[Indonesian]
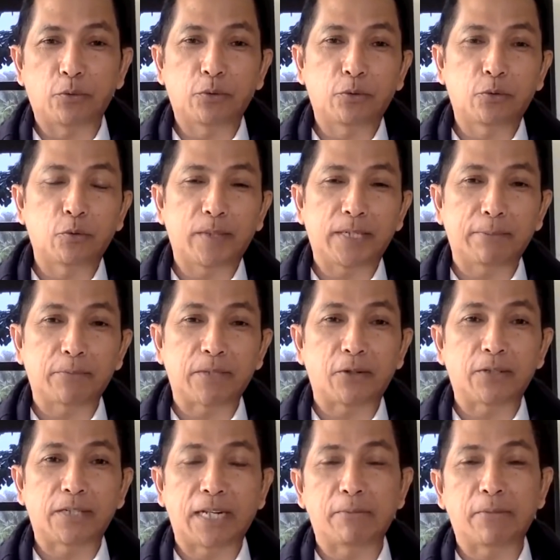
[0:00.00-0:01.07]
hukuman enam
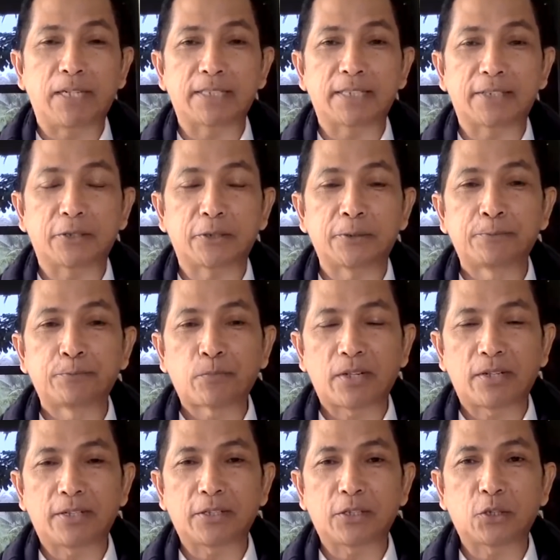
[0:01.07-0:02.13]
tahun dalam kasus
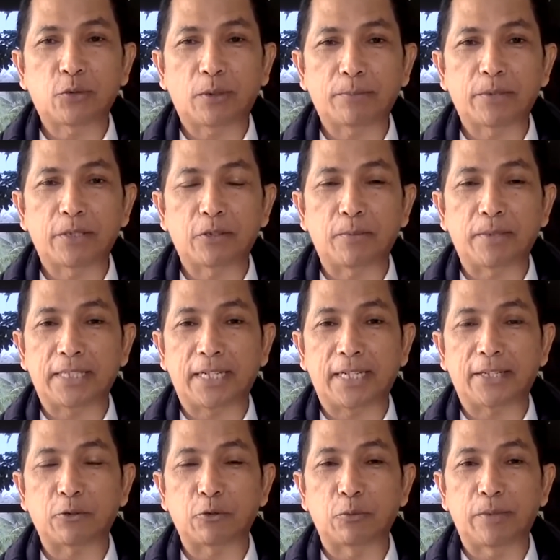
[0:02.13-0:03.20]
swab di rumah
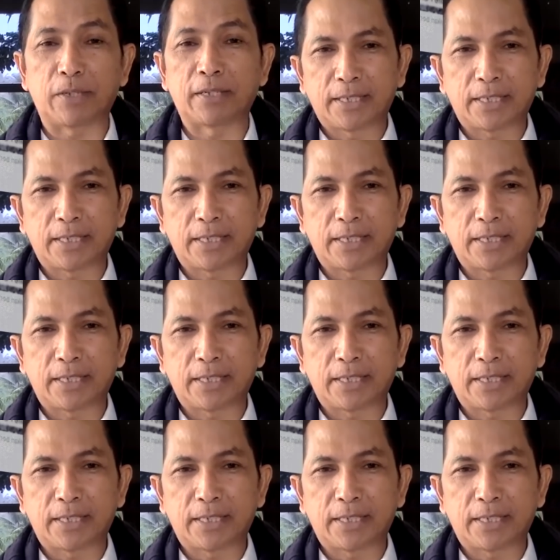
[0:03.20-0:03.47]
sakit Umi.